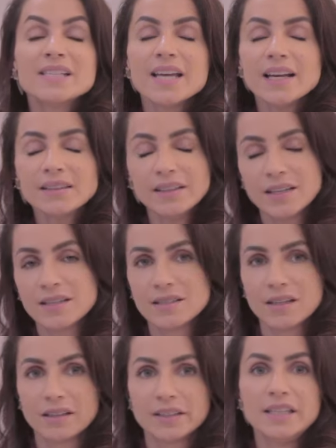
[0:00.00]

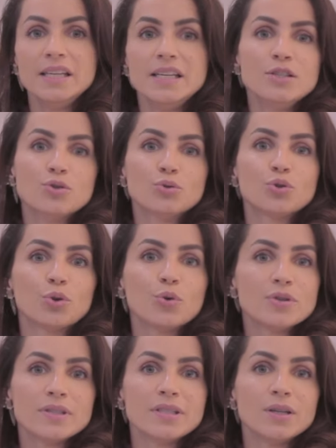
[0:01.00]
certeza que isso
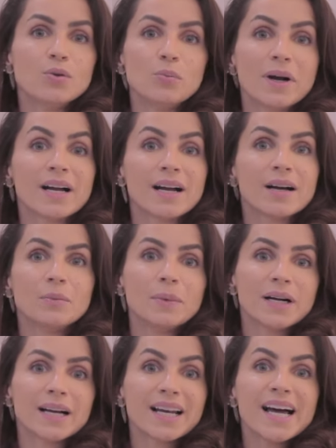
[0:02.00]
trouxe uma,
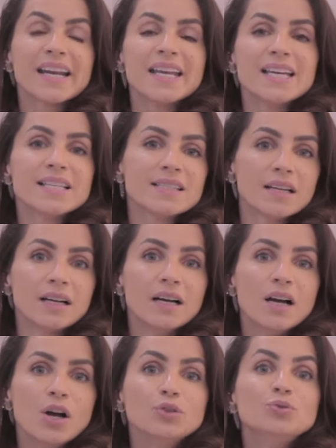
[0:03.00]
uma clareza
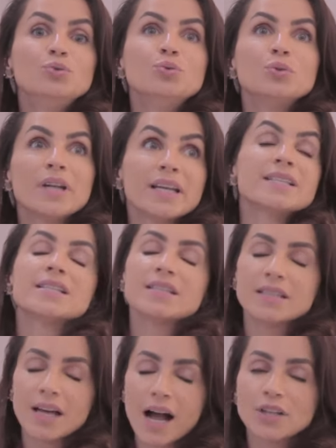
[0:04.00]
do,
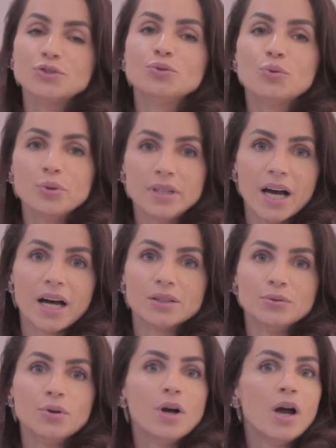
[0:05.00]
necessidade do
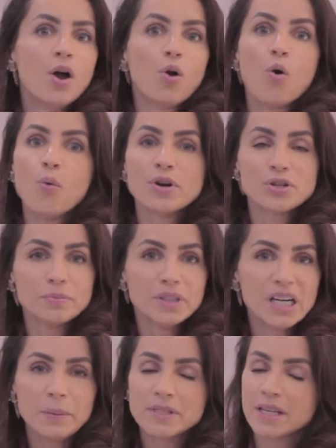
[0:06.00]
cuidado com as
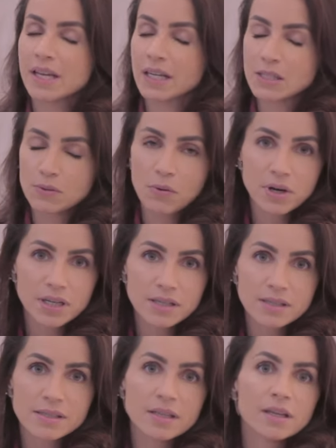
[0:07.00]
mamas em relação ao
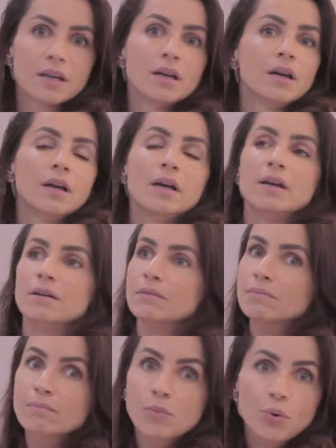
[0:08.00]
câncer
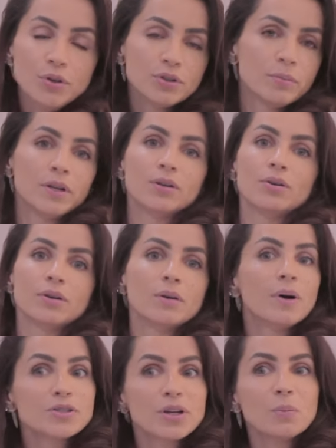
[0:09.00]
muito maior.
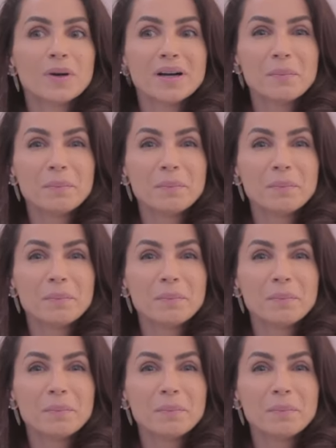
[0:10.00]
Eu acho que é uma